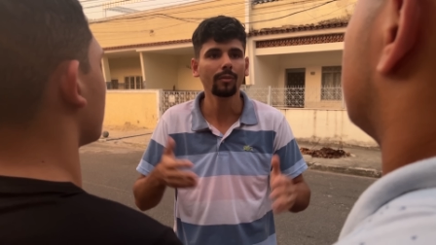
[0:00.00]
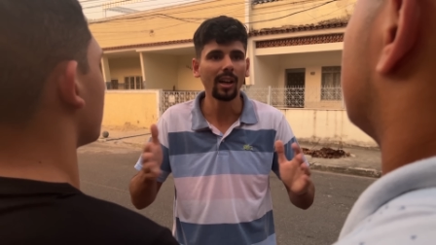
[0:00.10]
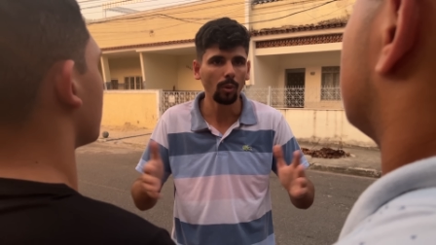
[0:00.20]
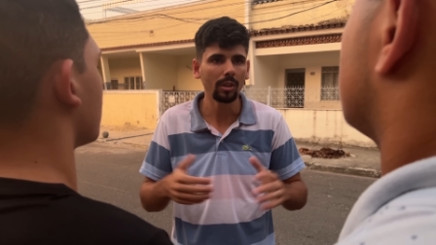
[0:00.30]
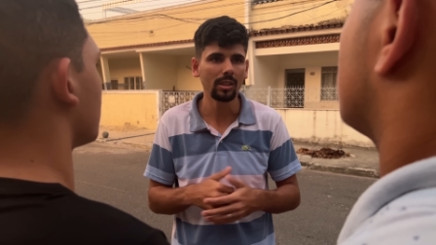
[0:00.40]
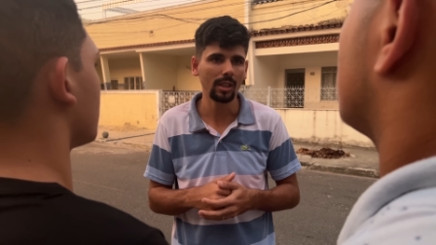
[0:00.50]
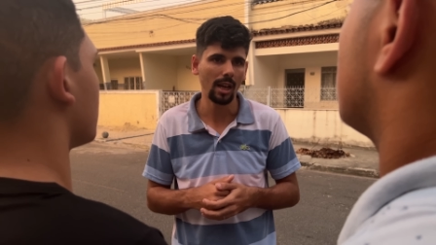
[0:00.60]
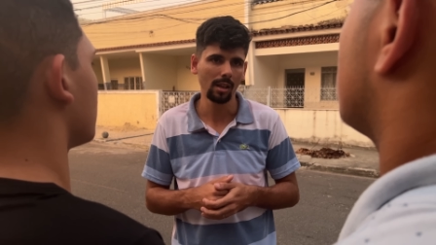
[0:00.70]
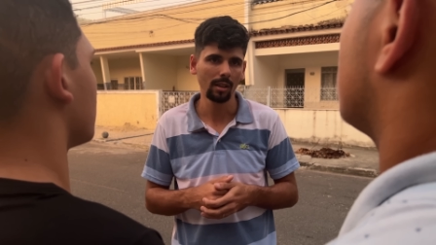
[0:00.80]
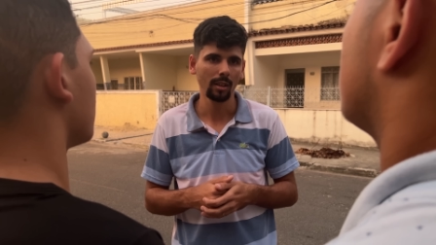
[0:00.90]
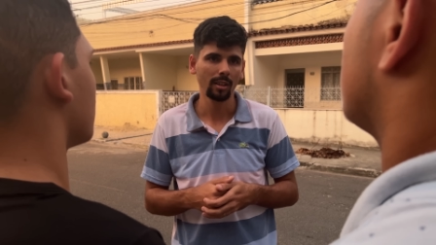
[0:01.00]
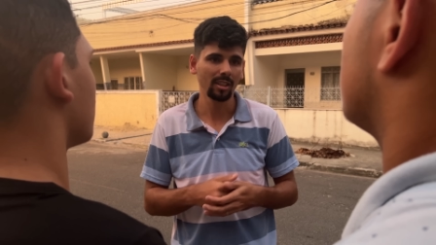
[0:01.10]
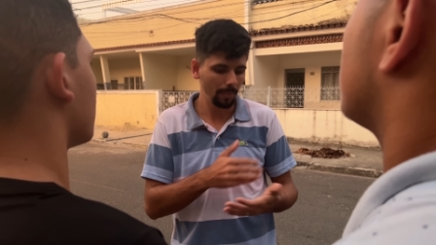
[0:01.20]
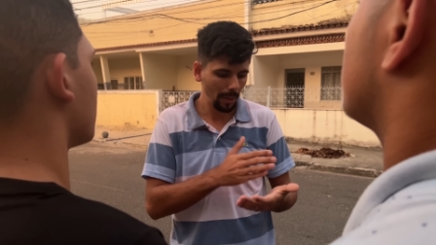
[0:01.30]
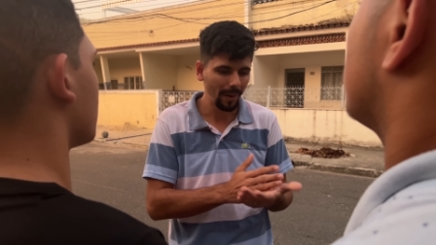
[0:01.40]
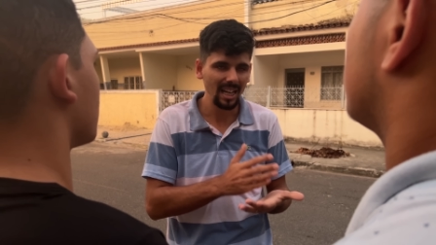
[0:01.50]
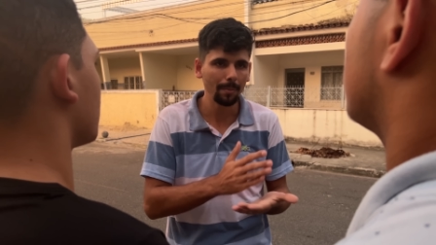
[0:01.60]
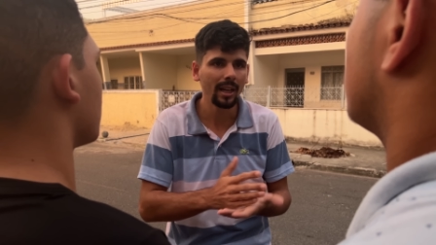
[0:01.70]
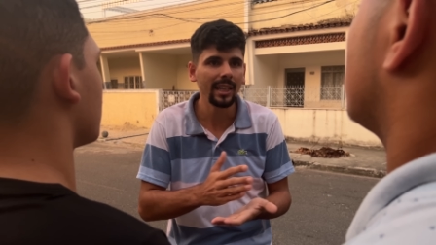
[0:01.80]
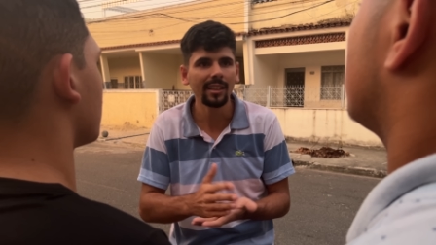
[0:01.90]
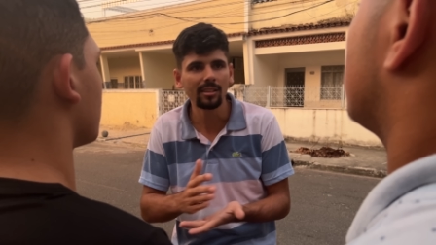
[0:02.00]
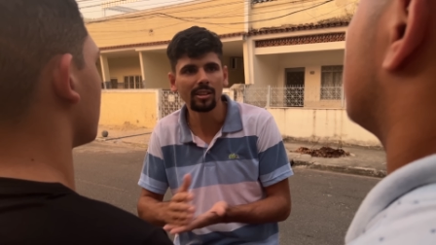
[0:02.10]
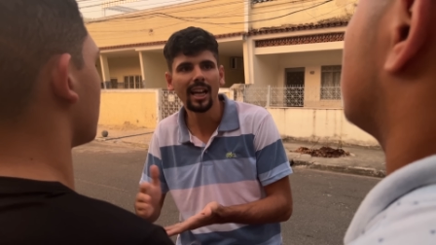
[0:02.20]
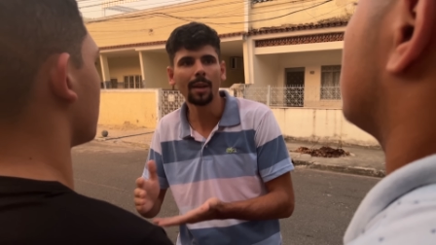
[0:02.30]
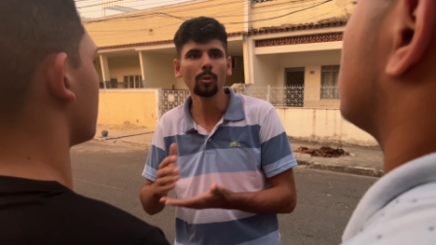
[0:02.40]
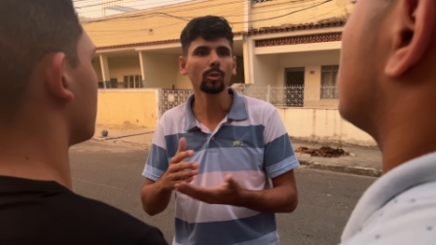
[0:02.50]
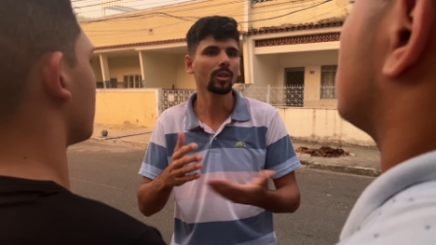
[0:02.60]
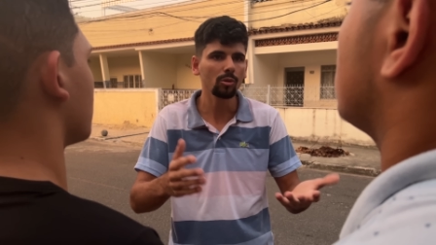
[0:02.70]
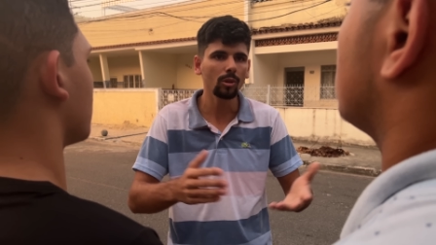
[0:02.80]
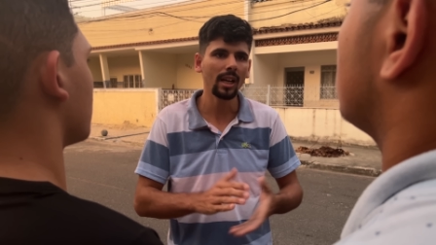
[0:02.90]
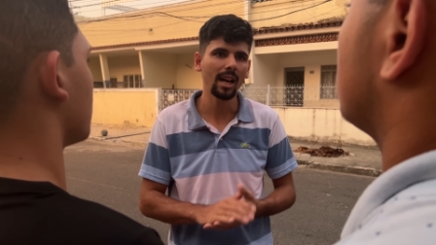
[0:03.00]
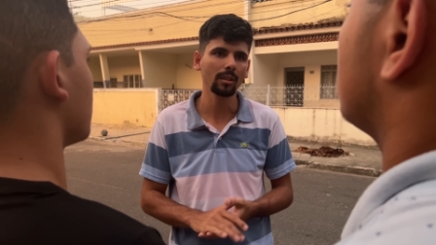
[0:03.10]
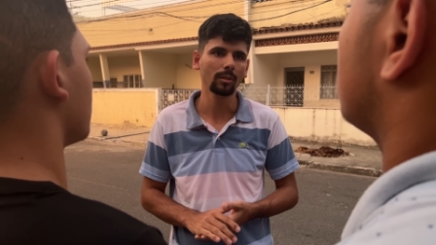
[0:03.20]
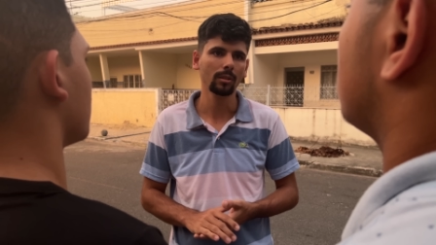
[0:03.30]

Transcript: vai conquistar. Se prepara para ganhar esses 10 mil tão sonhado.